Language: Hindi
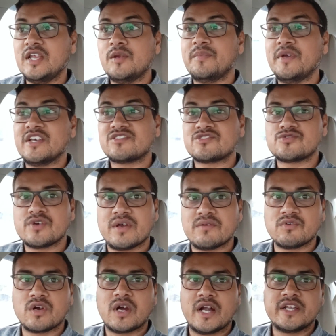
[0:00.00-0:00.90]
व्हील बेस
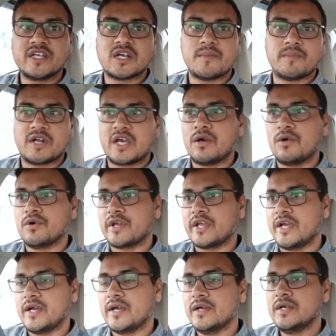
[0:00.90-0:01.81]
जो है वो गाड़ी का बड़ा हो
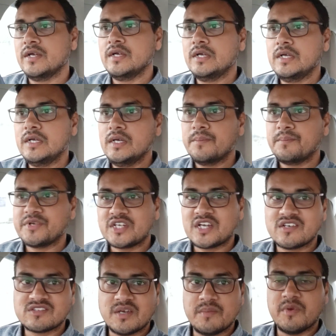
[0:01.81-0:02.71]
गया है
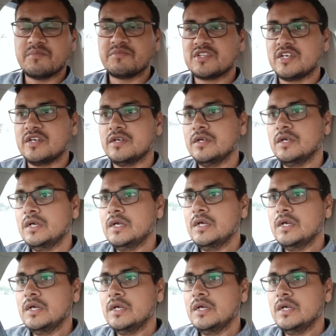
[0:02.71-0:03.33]
पचास एम से